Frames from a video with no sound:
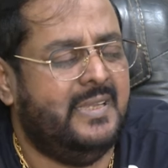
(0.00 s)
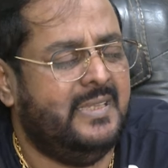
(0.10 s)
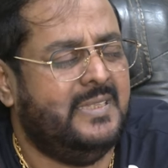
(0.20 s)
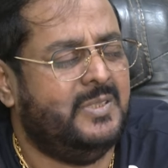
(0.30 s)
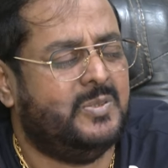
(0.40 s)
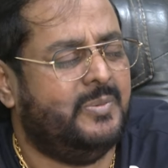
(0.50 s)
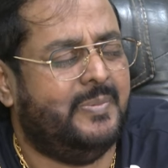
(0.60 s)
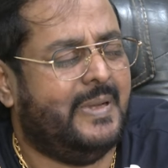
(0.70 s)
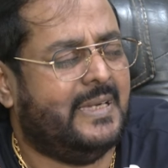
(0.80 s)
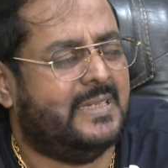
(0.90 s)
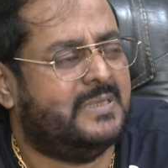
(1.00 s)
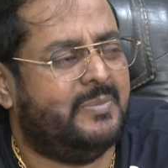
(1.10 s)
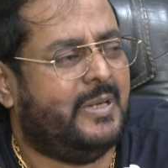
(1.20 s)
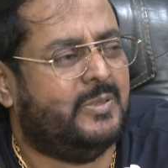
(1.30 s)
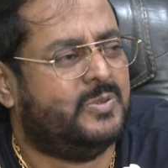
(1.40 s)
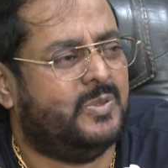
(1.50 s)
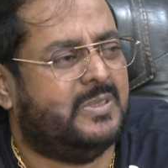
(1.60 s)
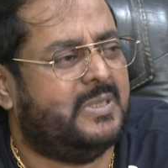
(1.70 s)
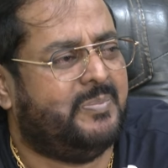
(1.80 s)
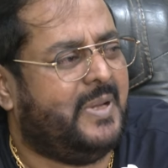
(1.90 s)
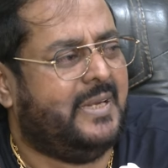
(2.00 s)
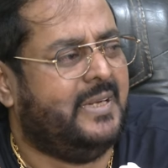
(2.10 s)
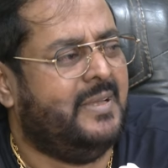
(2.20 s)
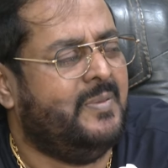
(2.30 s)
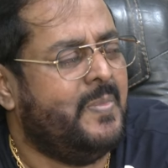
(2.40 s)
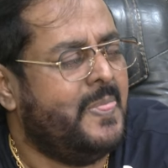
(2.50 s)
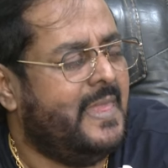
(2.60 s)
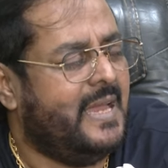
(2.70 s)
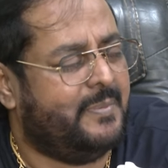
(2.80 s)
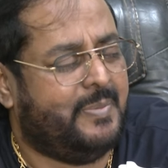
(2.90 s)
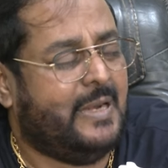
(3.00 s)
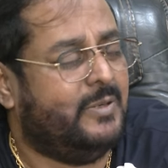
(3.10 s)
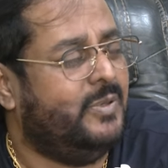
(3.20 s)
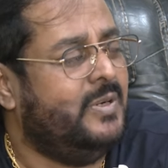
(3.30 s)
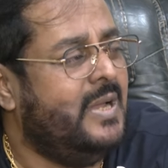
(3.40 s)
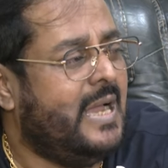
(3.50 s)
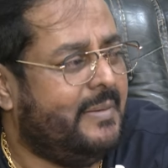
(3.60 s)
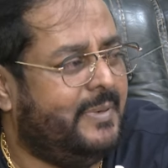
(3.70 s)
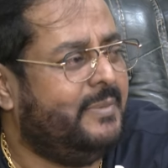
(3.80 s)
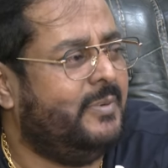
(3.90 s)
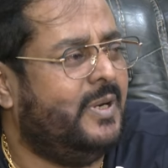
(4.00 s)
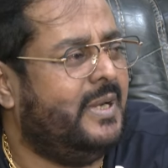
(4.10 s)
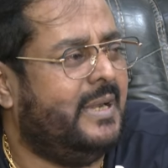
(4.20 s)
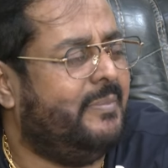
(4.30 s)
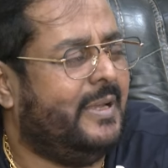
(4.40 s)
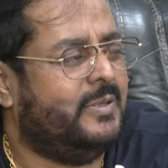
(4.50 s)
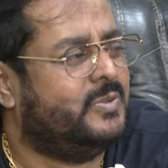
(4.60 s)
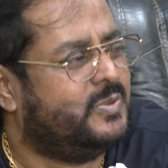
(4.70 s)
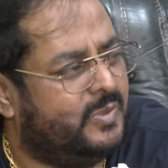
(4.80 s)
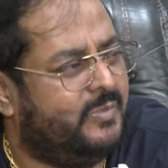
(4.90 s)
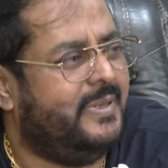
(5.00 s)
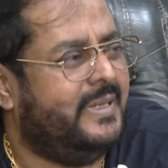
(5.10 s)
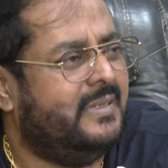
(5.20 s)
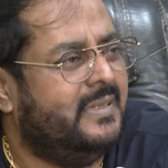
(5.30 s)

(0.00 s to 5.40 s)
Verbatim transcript: হিন্দি ছবি সে ভালো চলতে পারে না আর ভালো আমার মনে হয় না ভালো চলবে